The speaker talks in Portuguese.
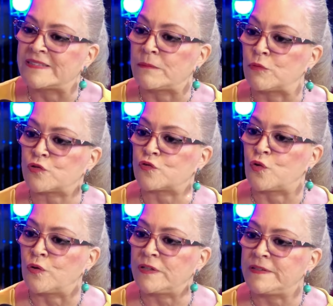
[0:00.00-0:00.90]
as
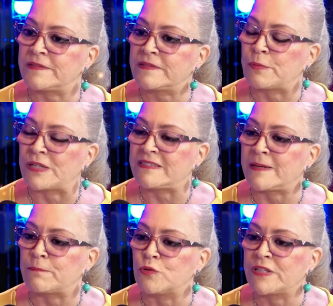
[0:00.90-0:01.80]
emoções, por
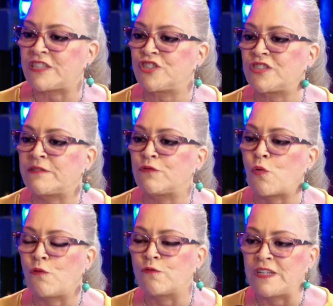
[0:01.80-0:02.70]
exemplo, que a gente teve o
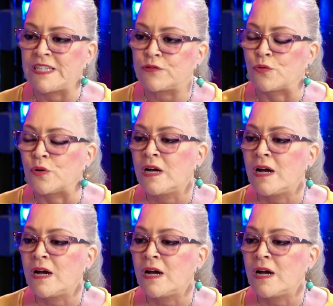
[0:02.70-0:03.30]
conflito